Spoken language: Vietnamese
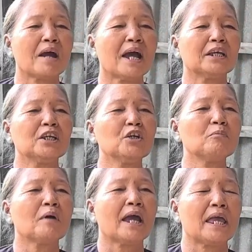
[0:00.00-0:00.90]
mà
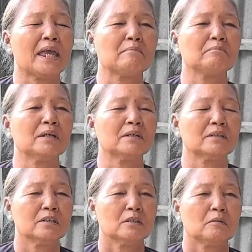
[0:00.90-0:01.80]
nếu mà em á
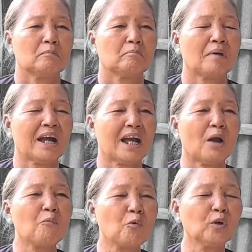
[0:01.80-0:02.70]
mà
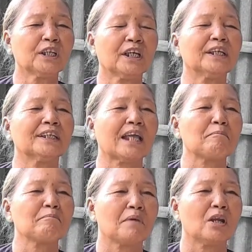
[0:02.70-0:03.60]
không có trì
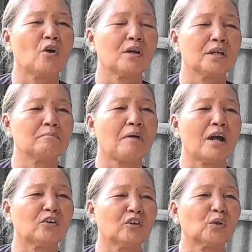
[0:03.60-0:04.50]
tâm mà lo niệm
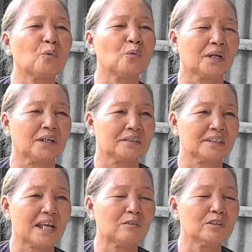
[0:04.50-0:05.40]
Phật lo tu này,
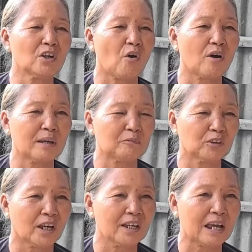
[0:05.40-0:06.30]
sáu đứa con
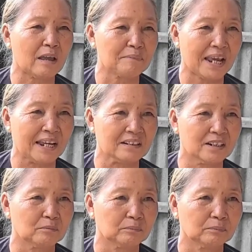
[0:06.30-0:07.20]
em có thể nào em dạy
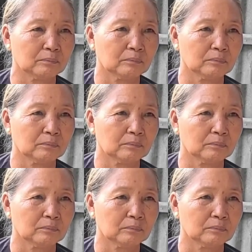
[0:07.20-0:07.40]
được không?